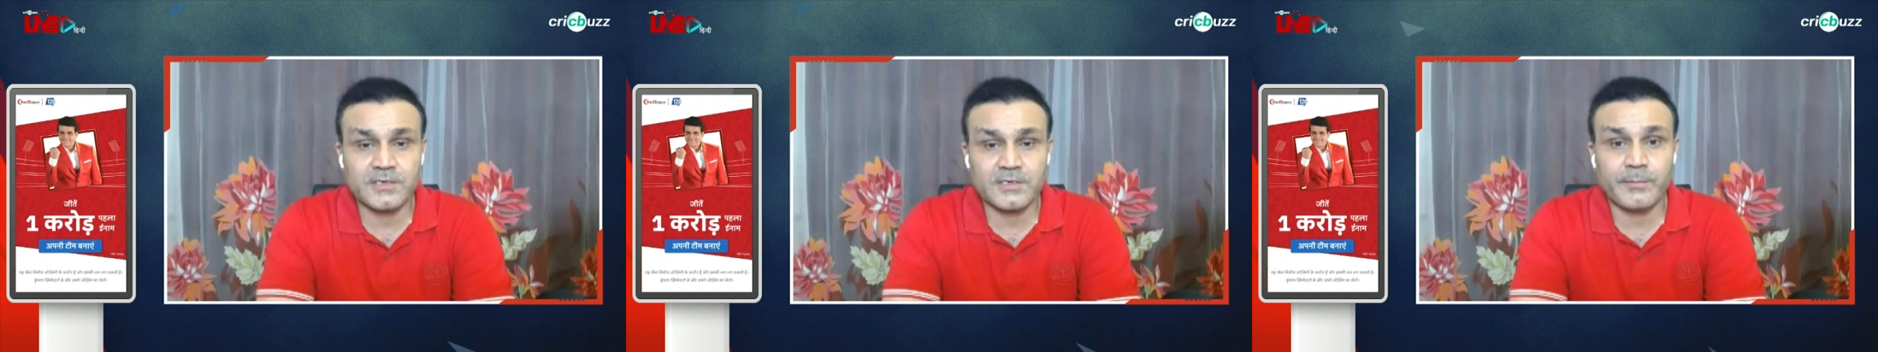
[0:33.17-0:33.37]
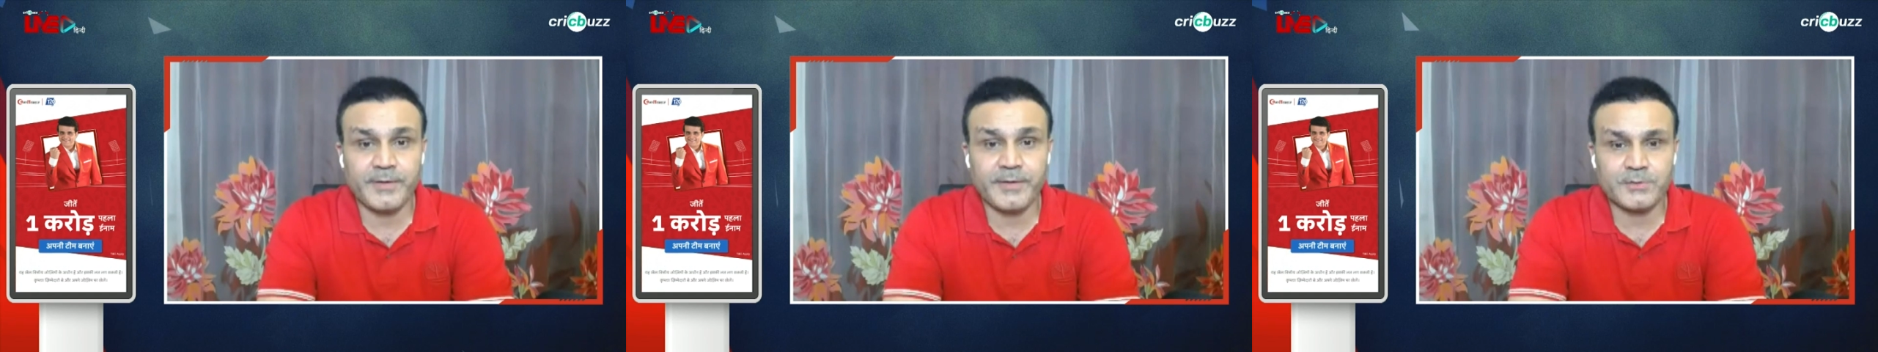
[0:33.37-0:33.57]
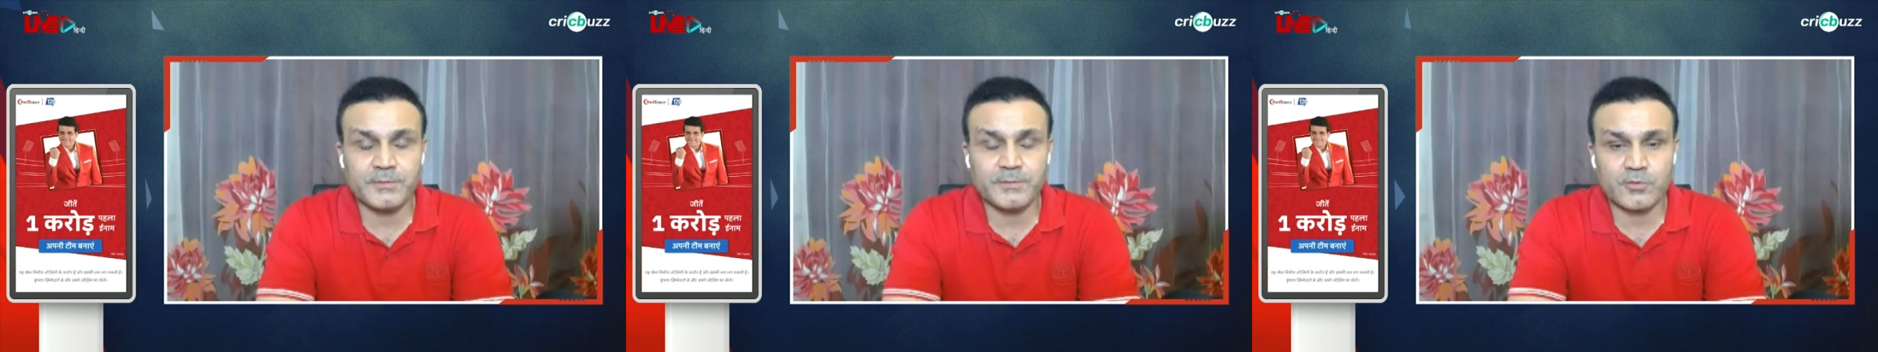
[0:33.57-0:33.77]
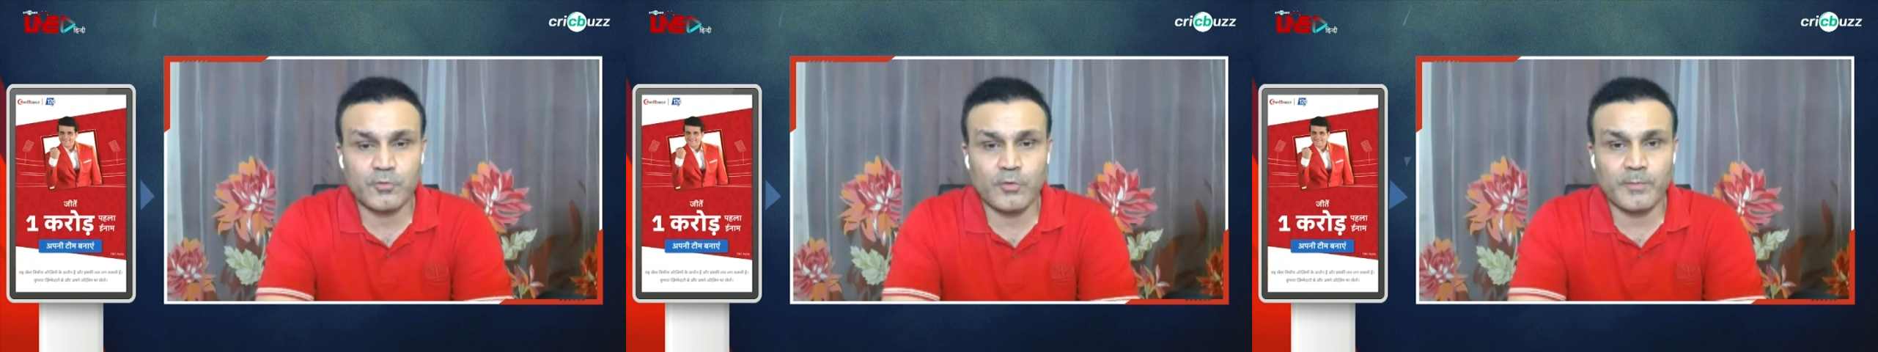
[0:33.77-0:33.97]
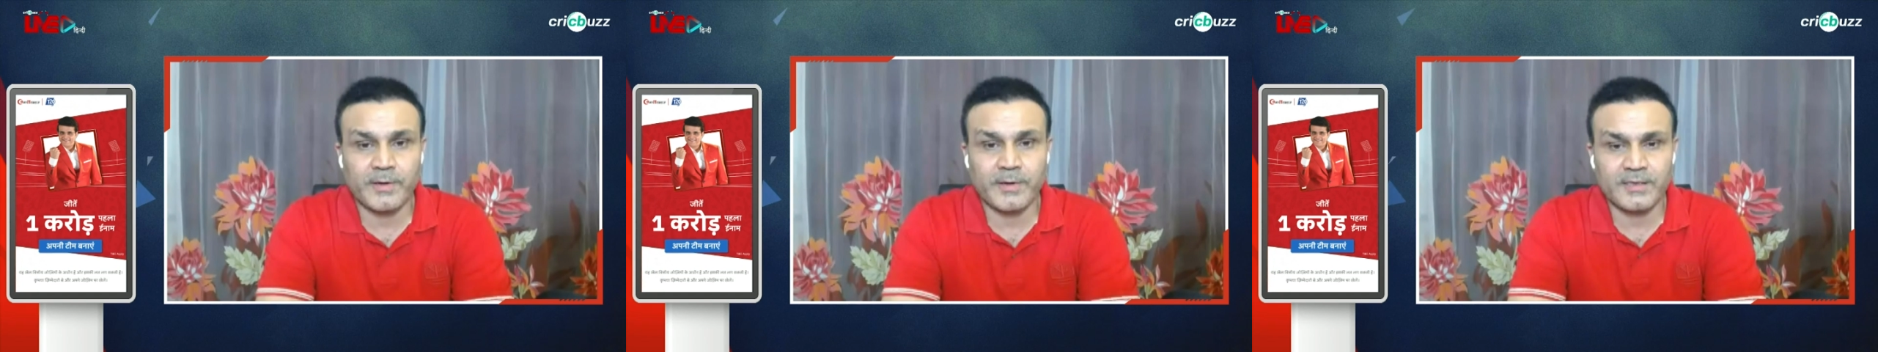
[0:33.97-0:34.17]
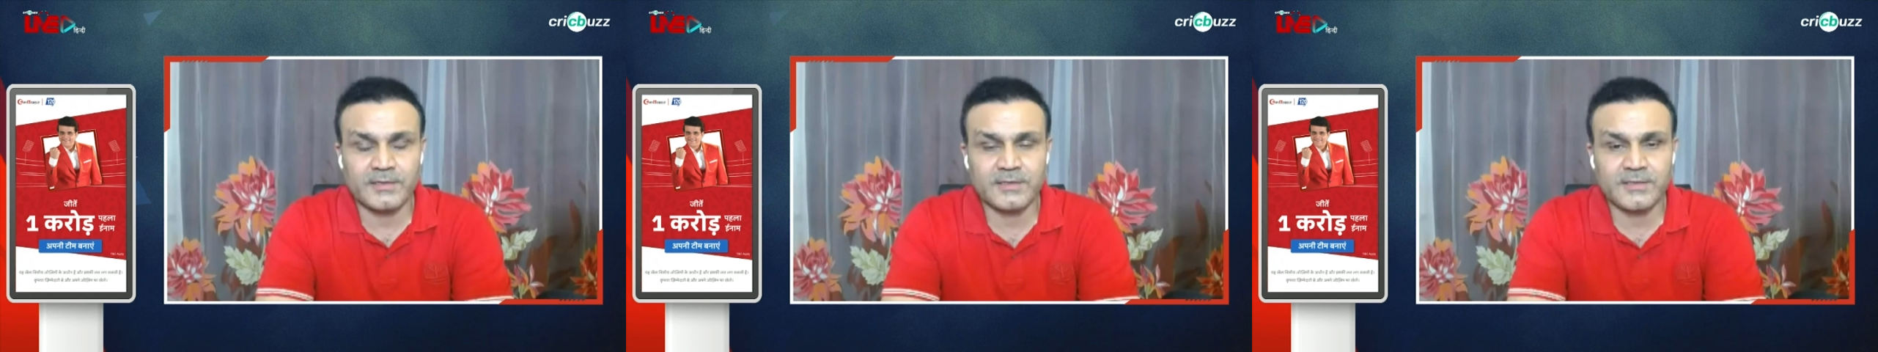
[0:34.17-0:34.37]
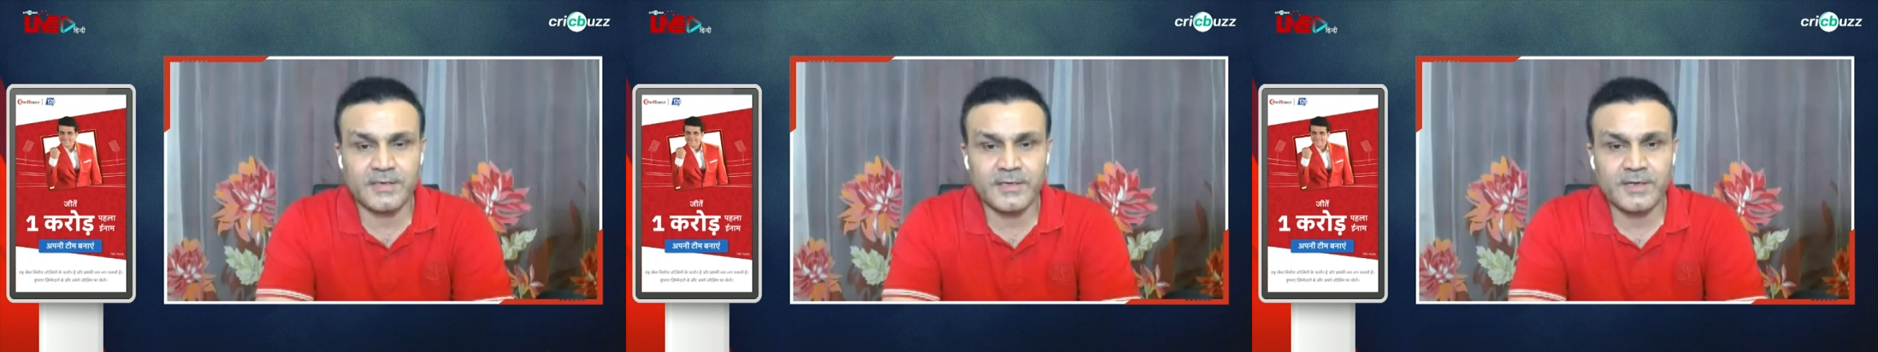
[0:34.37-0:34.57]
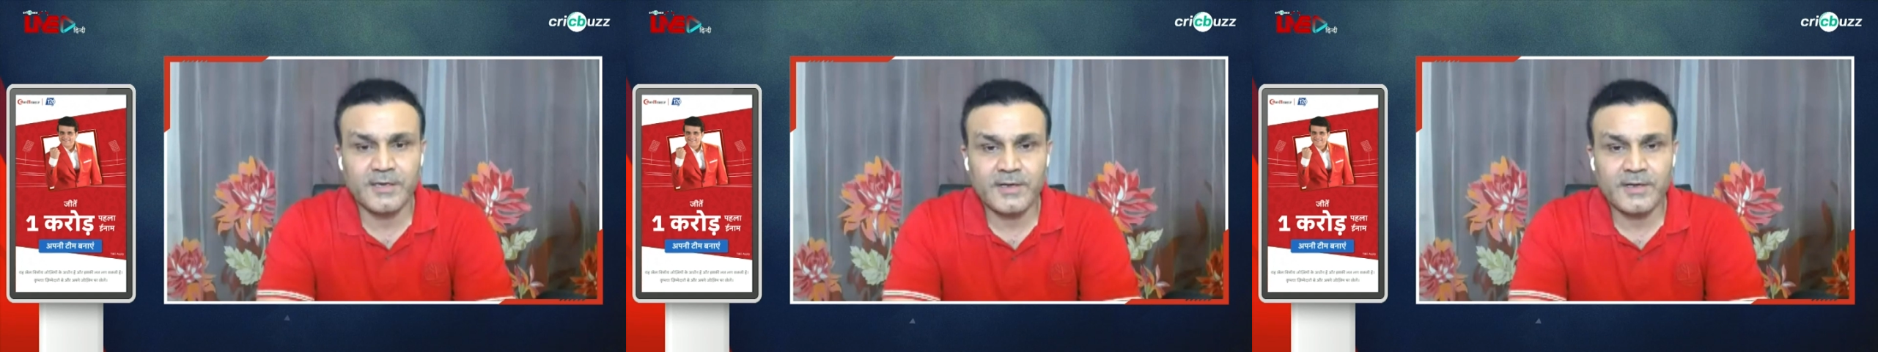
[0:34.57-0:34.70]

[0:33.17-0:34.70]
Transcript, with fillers: तीस रन बीच में ज़रूर बनाते थे